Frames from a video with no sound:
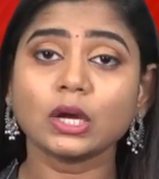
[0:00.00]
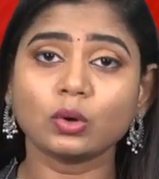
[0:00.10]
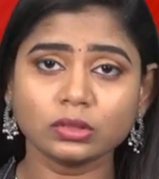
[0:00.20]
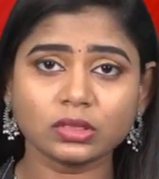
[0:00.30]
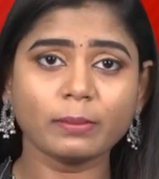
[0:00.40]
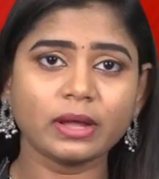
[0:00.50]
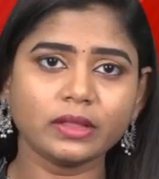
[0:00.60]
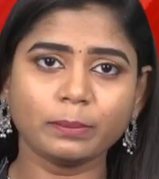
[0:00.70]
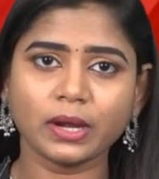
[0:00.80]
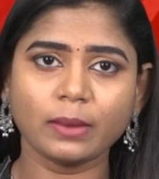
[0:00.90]

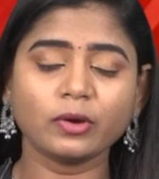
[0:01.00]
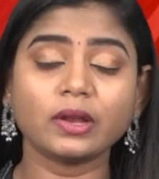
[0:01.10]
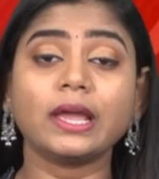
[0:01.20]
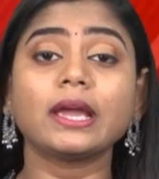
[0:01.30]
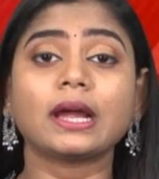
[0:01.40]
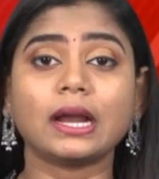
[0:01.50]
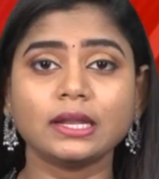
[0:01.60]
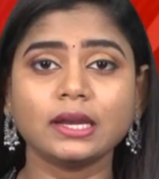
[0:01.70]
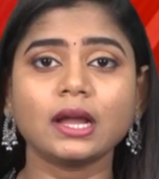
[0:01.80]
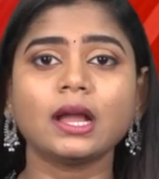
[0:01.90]
కొంతమంది ప్రేమికులే
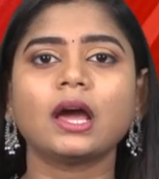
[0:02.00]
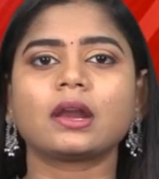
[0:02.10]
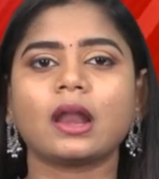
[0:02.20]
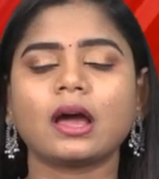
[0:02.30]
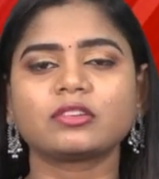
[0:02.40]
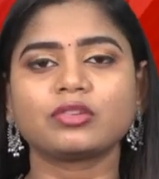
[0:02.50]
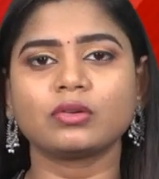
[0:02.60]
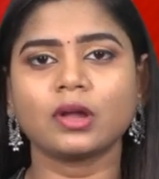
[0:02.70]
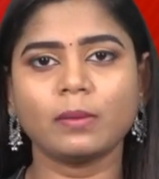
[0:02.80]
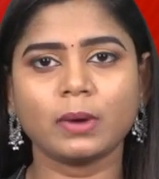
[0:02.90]
కఠినంగా
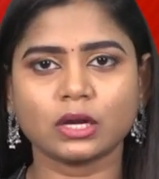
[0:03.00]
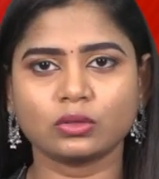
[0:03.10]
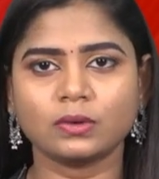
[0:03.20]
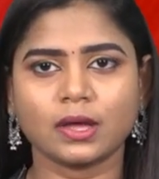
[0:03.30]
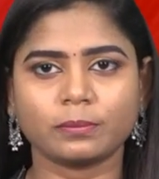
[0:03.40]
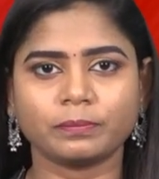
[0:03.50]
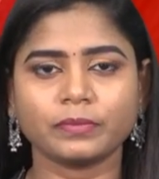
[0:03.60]
రాక్షసులుగా మారుతున్నారు